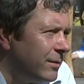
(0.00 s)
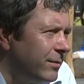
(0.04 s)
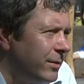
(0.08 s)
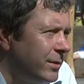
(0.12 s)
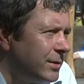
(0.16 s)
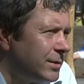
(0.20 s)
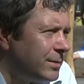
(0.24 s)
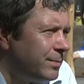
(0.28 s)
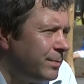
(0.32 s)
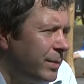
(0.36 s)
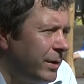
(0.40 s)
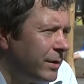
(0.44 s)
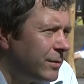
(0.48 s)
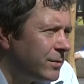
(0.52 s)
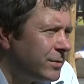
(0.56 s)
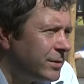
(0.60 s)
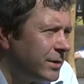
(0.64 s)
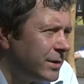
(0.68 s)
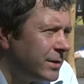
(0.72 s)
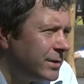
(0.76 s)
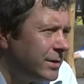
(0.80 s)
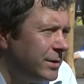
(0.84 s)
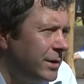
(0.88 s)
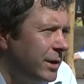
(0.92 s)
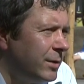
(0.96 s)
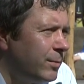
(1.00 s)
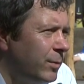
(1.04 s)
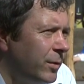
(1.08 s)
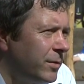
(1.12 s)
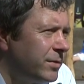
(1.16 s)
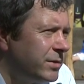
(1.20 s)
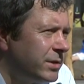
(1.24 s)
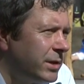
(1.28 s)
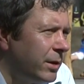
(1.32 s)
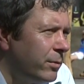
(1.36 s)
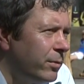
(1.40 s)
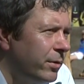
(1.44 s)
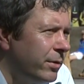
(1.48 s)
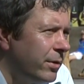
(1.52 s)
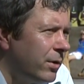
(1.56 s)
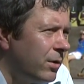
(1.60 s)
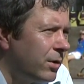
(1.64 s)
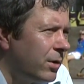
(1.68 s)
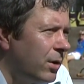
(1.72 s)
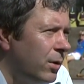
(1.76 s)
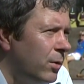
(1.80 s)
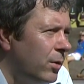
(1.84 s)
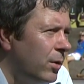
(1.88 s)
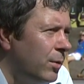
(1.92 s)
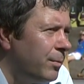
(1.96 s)
więc pierwsze z nich powstały
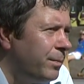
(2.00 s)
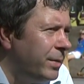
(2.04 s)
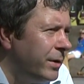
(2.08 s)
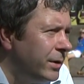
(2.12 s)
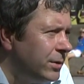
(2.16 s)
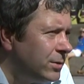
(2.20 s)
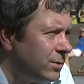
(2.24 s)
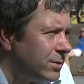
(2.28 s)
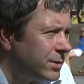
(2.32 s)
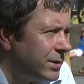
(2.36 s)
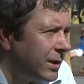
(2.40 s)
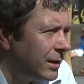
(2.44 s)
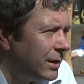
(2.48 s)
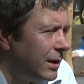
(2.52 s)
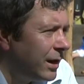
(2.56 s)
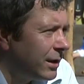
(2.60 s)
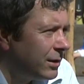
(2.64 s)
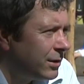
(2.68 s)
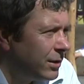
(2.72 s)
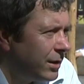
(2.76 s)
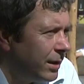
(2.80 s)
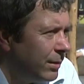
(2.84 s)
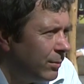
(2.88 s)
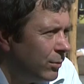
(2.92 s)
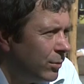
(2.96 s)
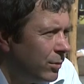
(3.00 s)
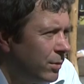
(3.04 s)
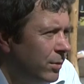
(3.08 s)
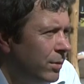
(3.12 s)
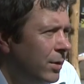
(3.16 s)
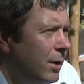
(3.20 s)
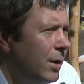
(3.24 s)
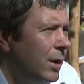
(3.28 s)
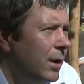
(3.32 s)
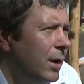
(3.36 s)
około 500 lat temu.